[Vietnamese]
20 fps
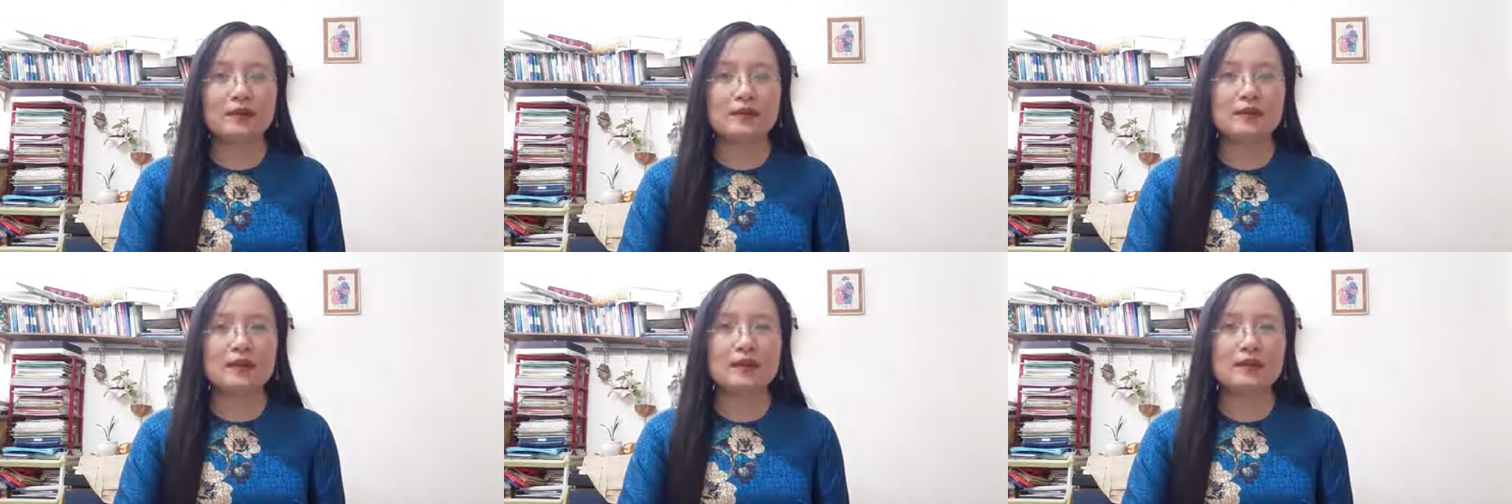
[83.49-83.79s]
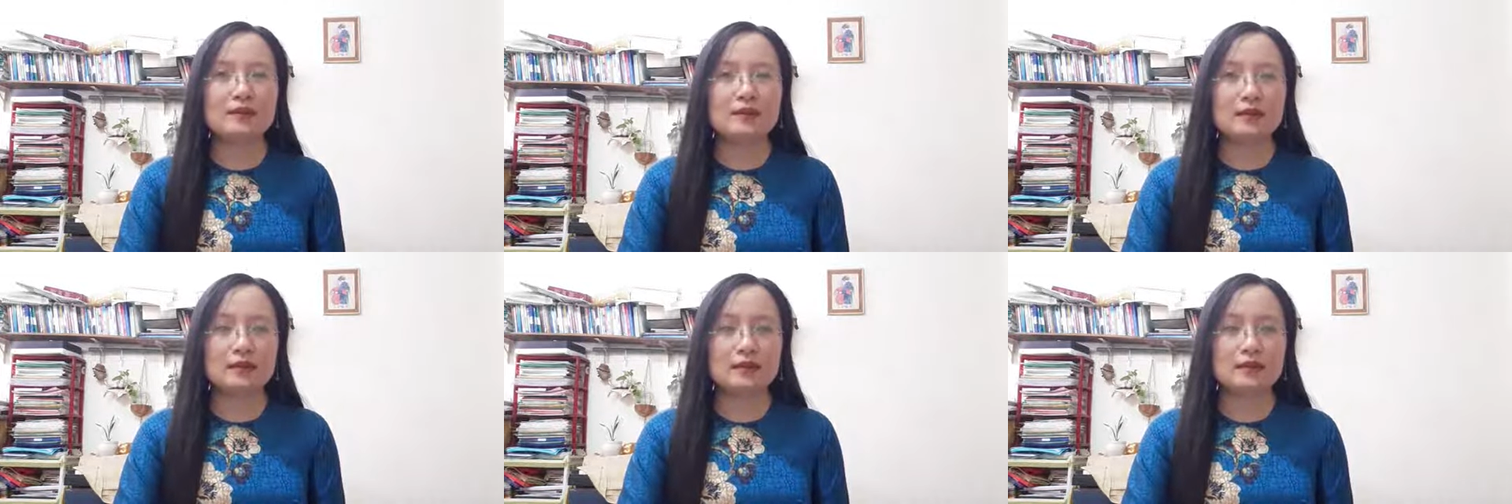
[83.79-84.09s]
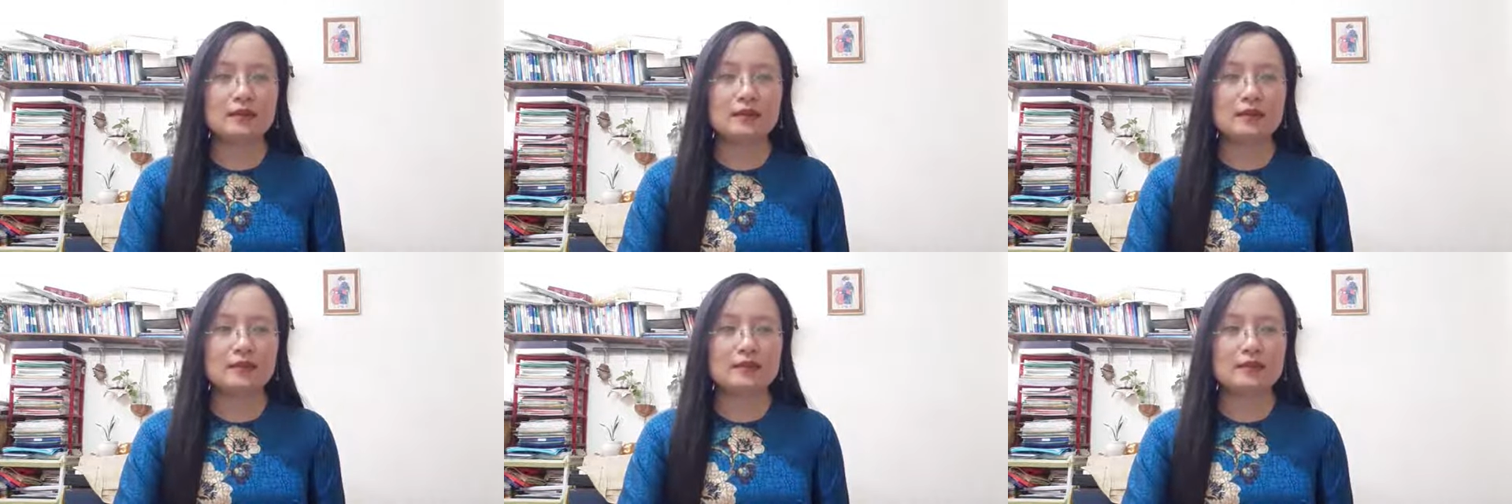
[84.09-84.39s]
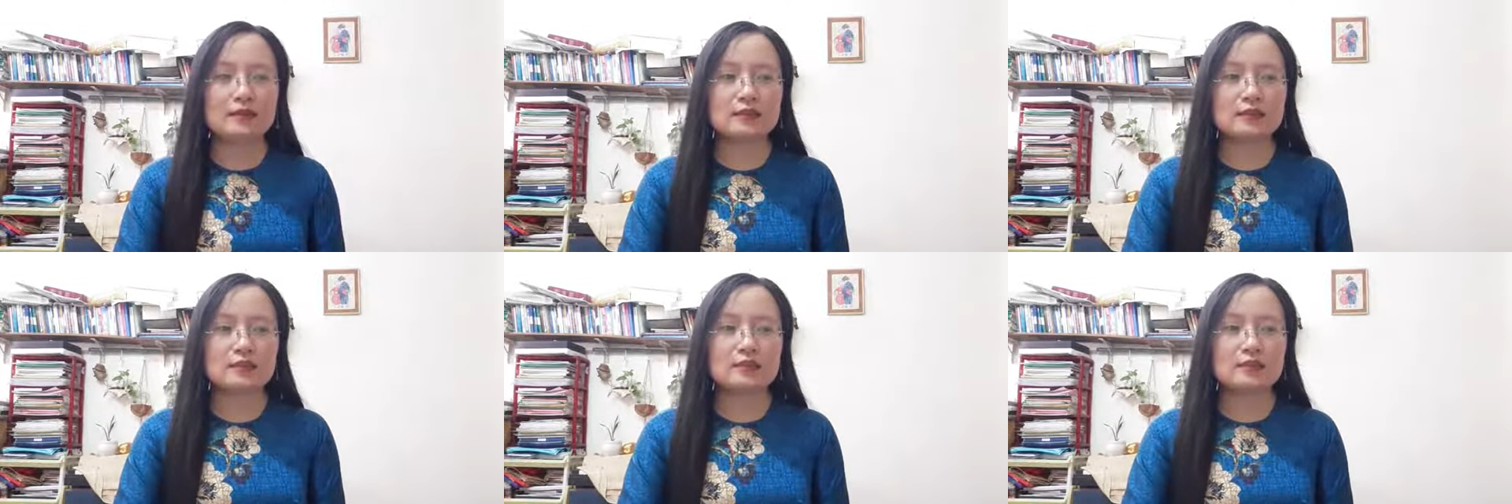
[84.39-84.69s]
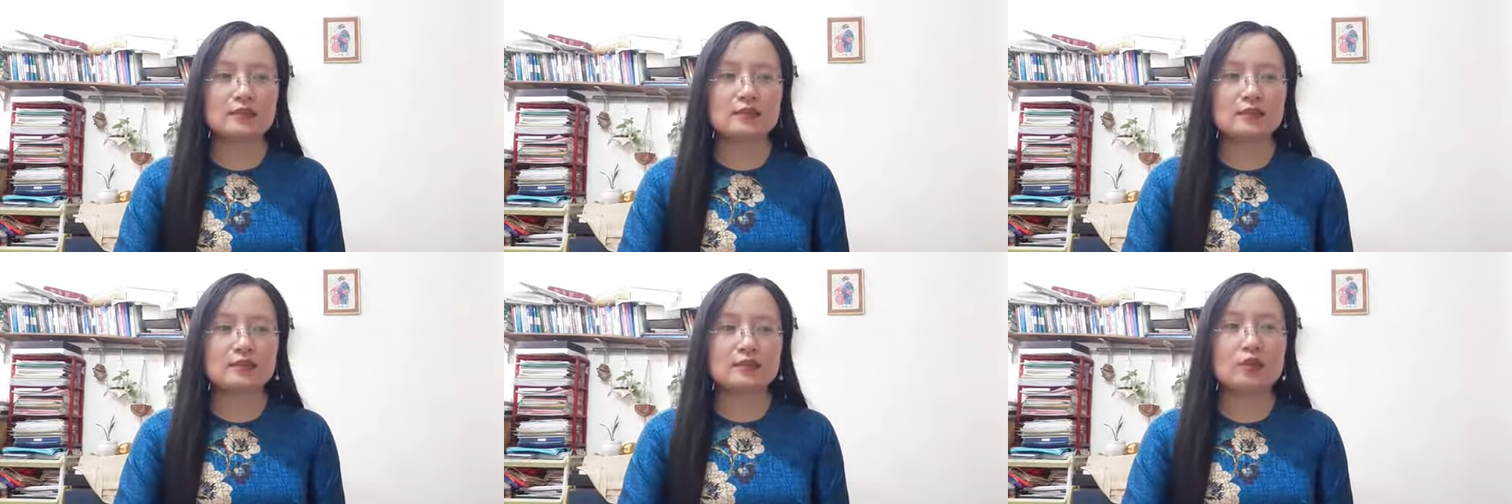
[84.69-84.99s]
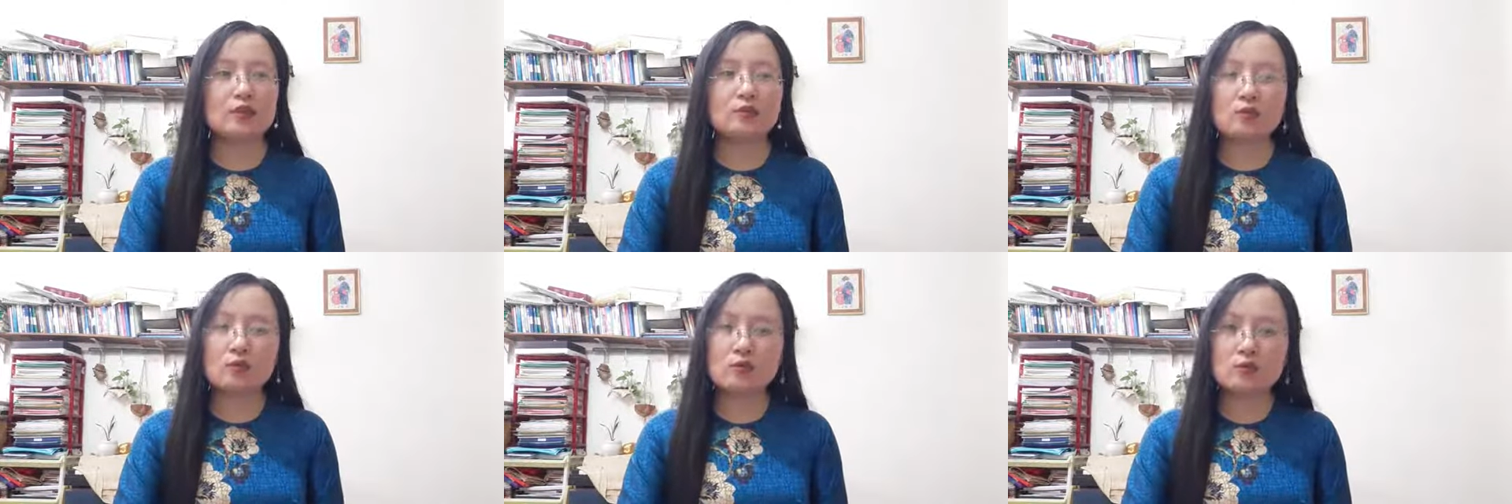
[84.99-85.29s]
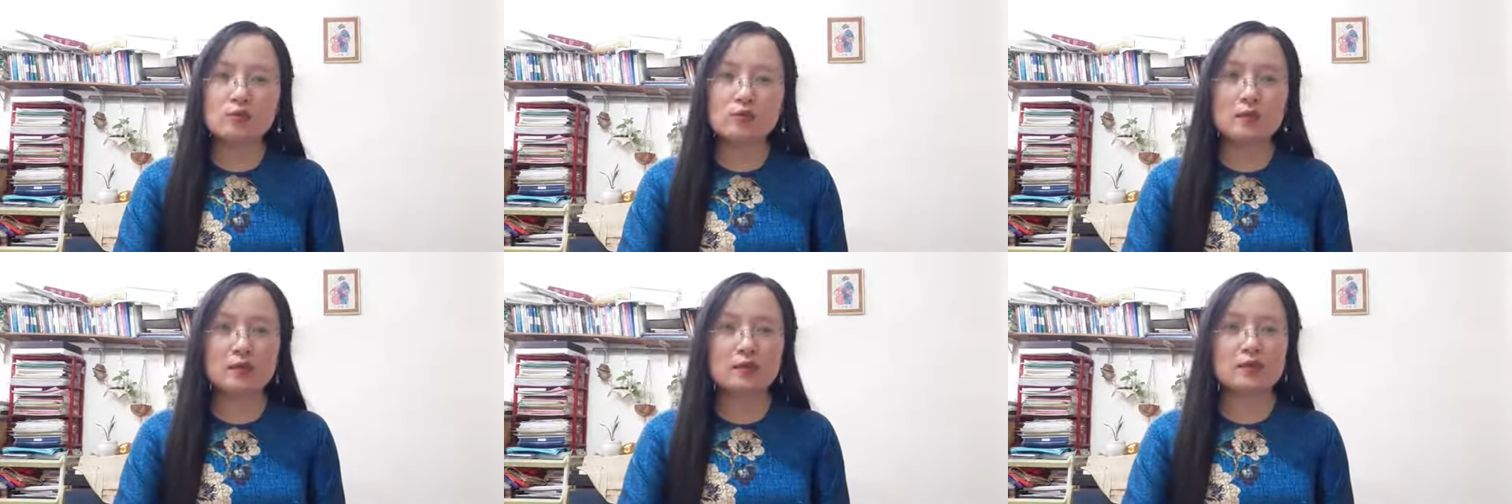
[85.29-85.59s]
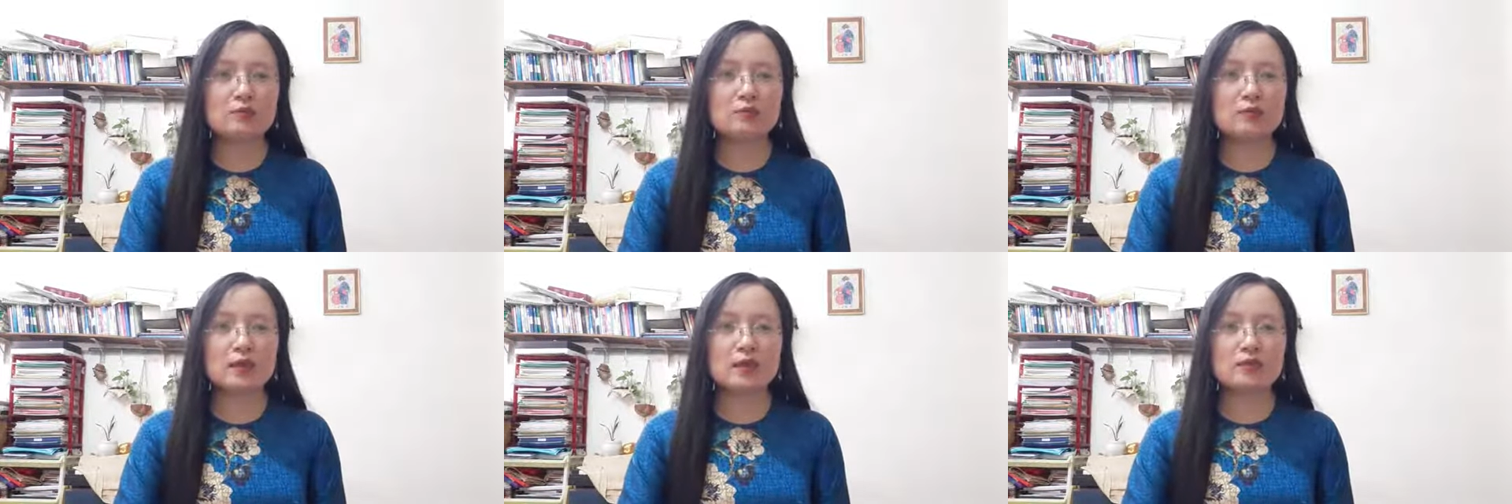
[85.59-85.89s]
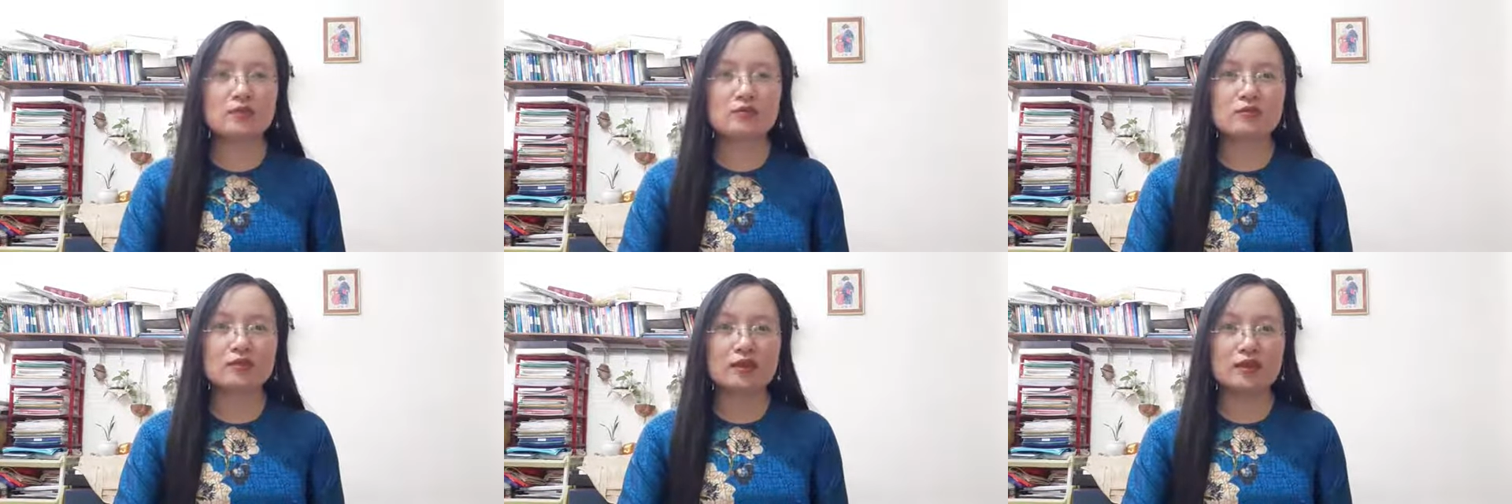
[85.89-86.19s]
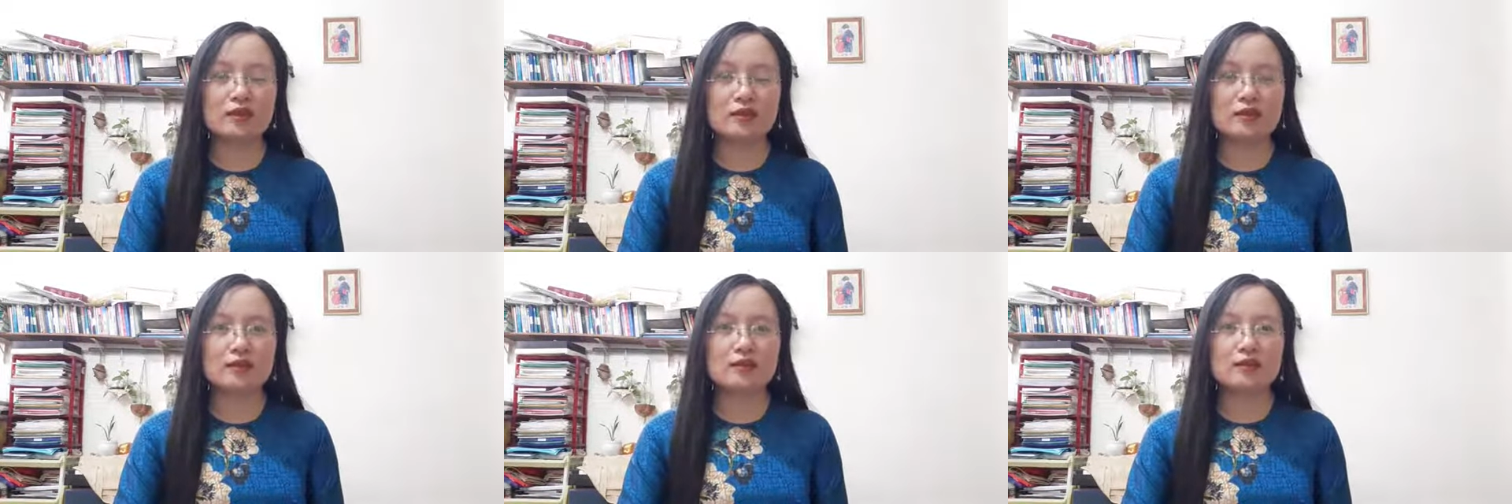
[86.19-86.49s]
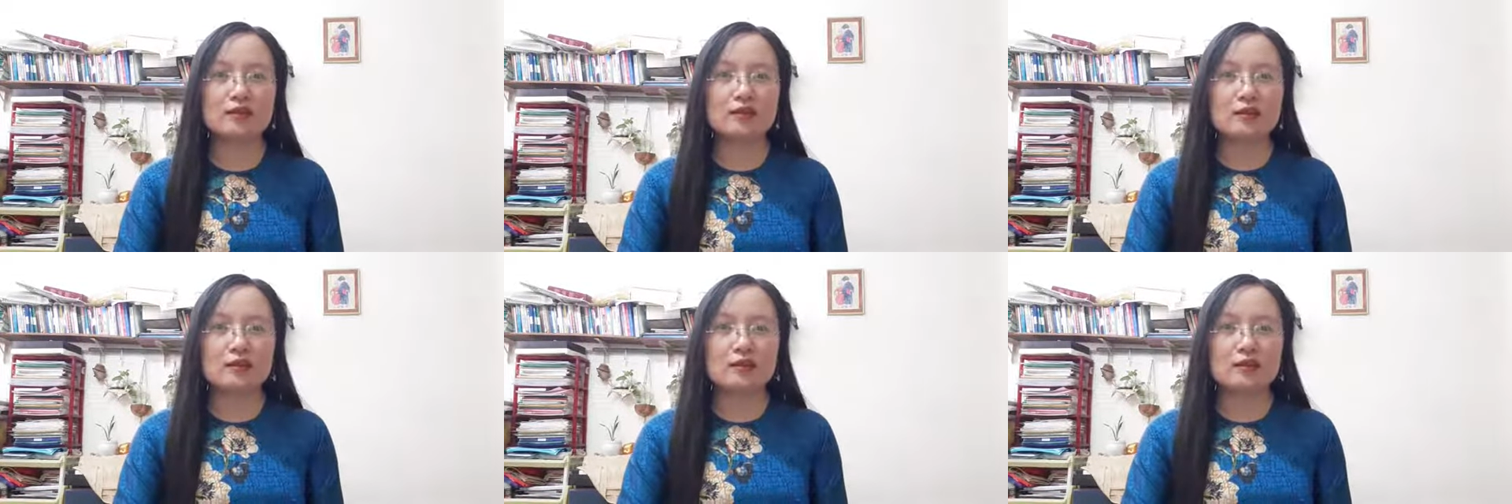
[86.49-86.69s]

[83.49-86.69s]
đây là cái tình huống mà chúng ta có thể